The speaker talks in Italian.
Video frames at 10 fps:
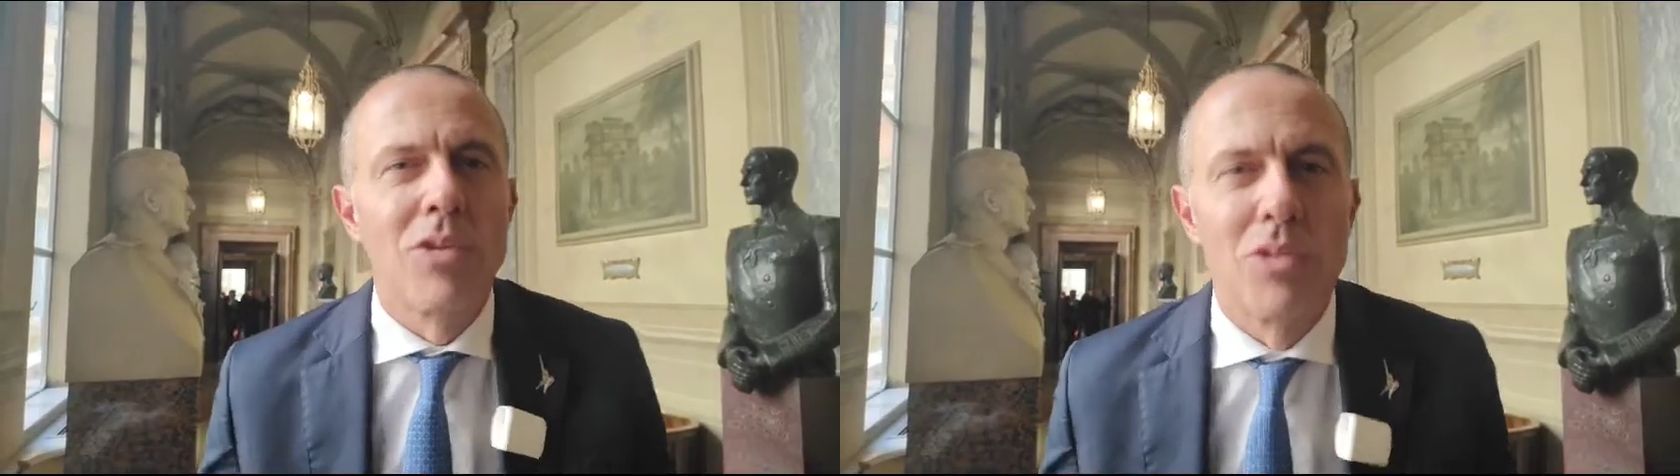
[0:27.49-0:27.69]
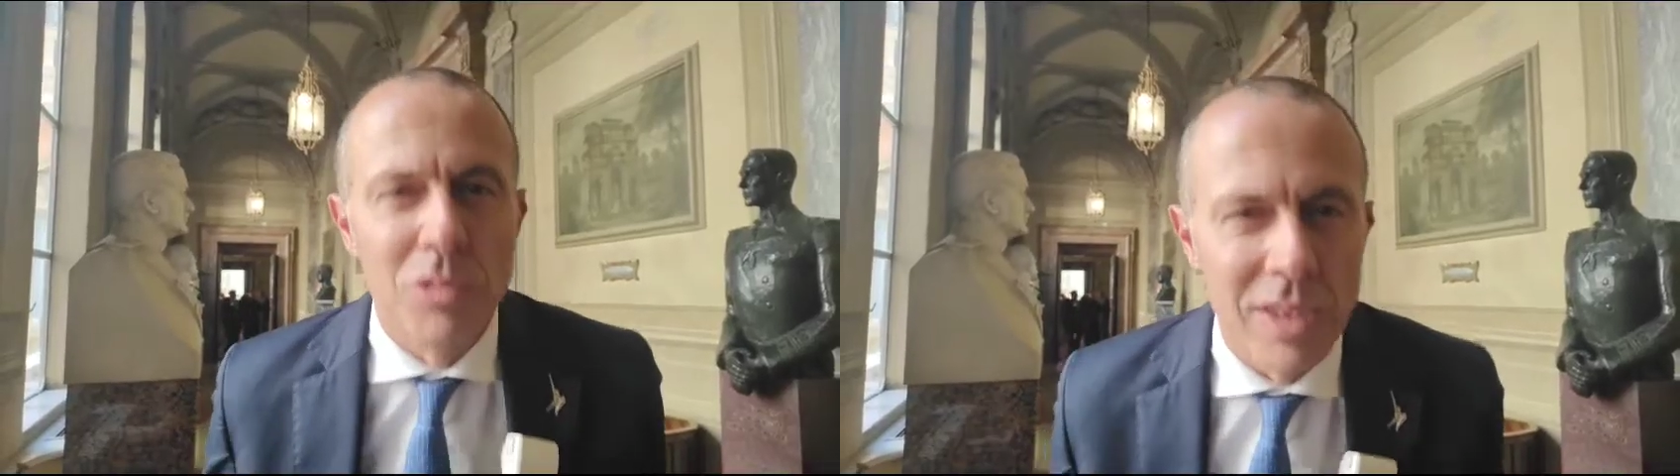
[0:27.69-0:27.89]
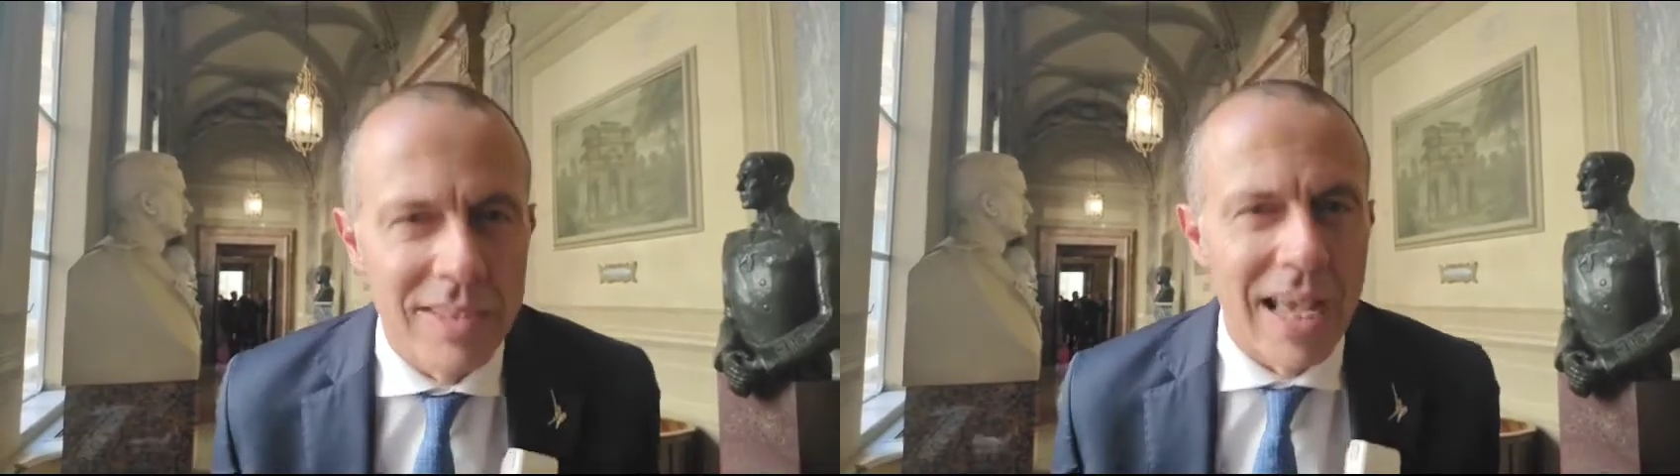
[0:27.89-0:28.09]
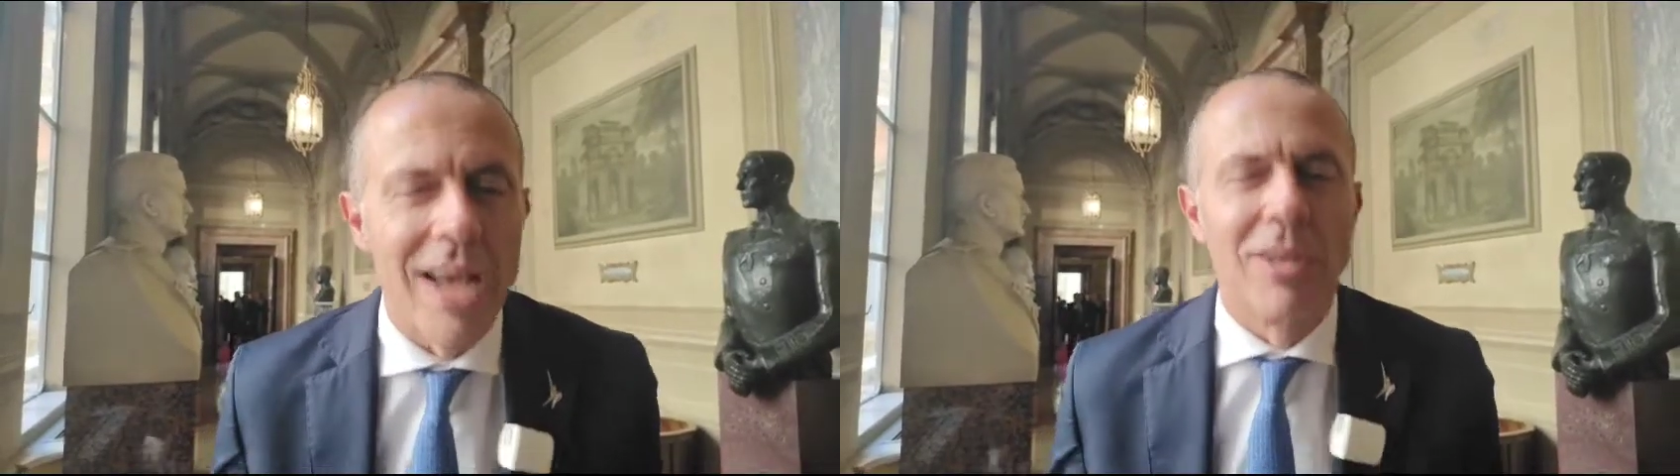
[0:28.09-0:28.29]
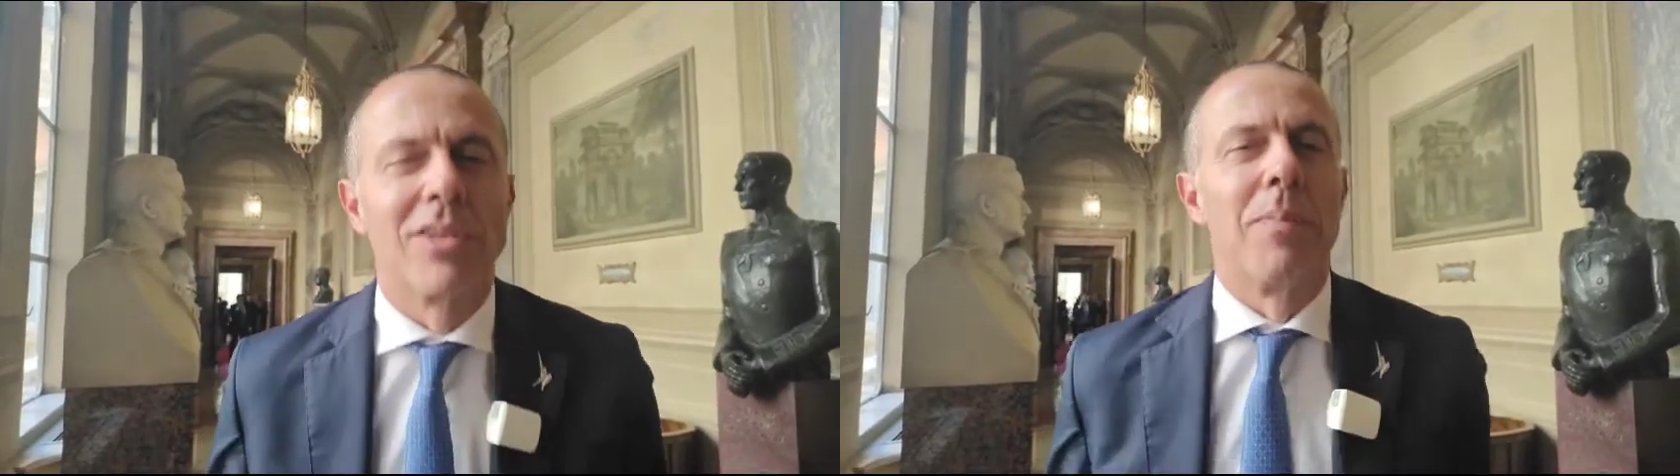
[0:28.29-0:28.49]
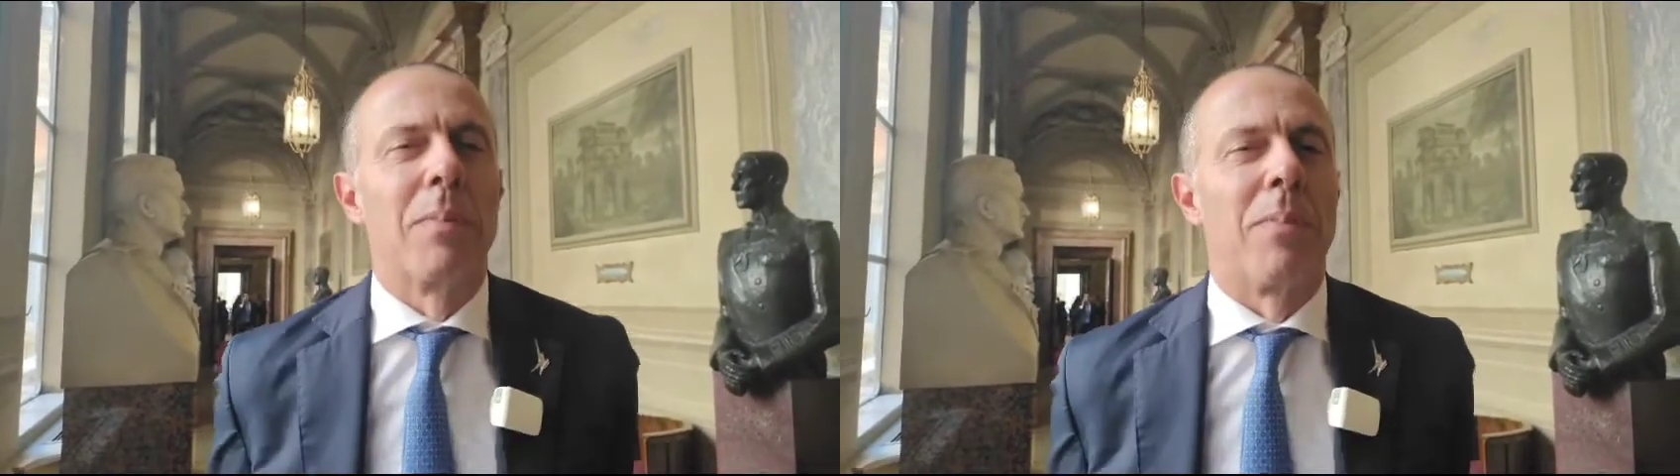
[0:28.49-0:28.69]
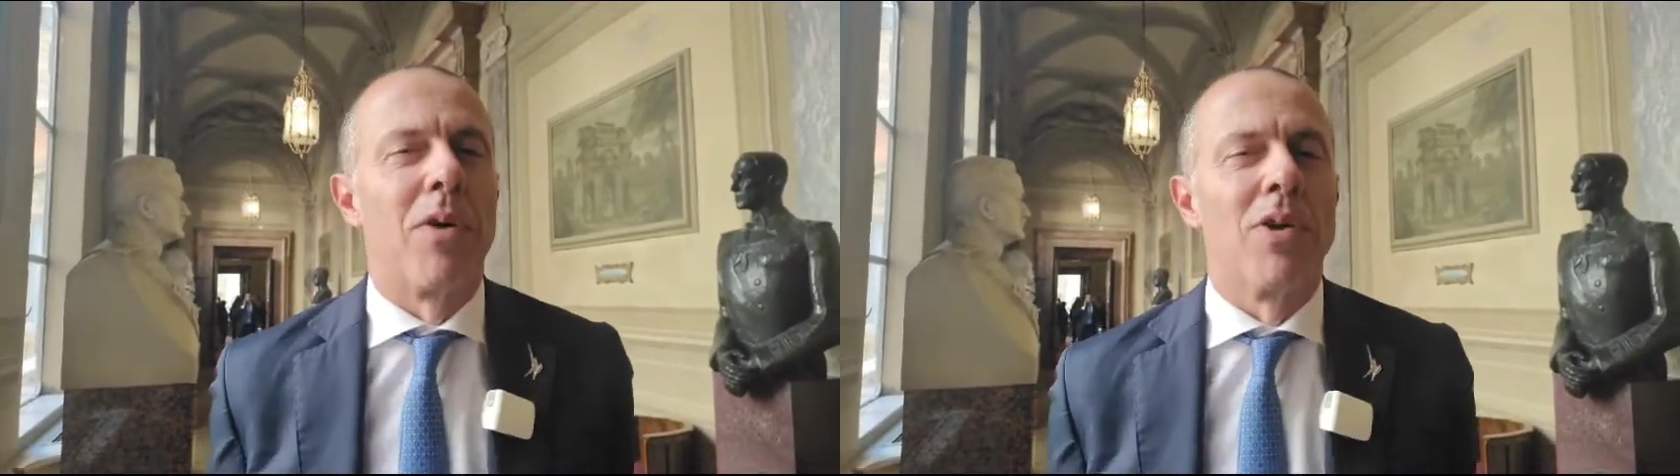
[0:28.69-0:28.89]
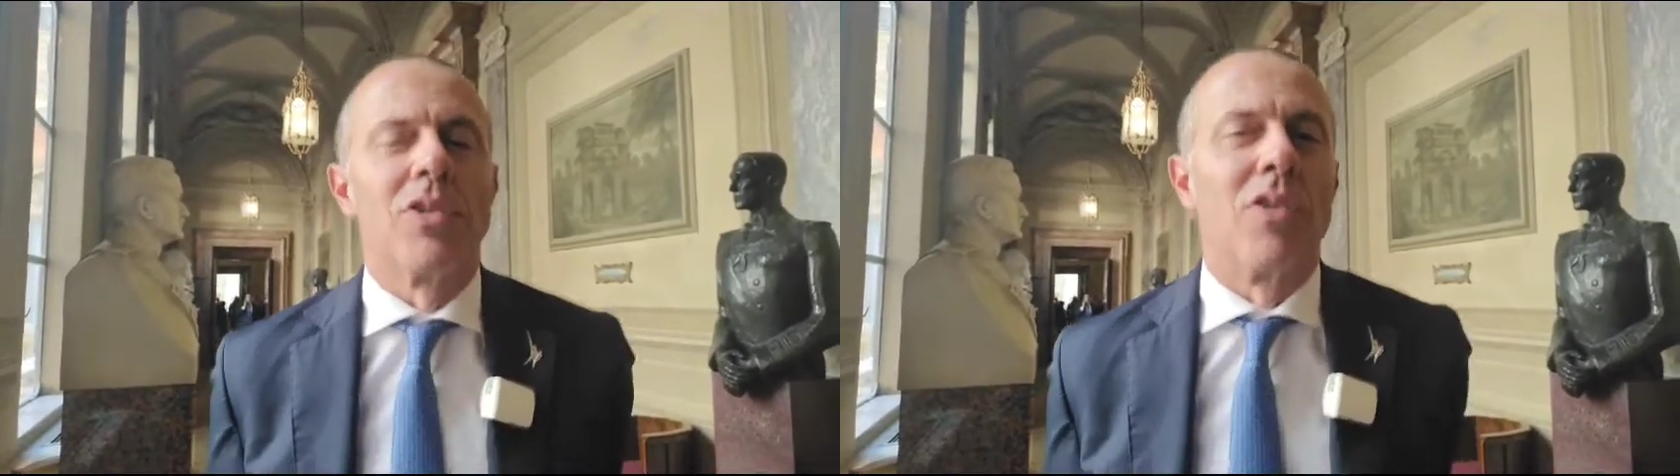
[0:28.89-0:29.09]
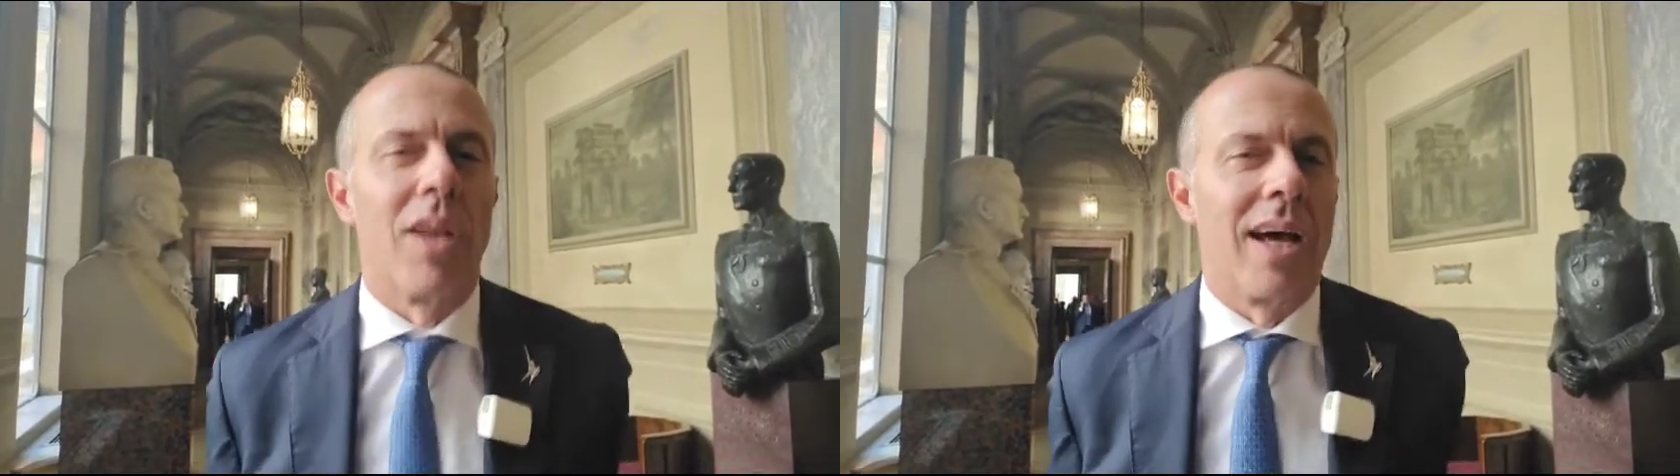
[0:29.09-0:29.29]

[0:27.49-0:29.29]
giudiziario a tal proposito, la,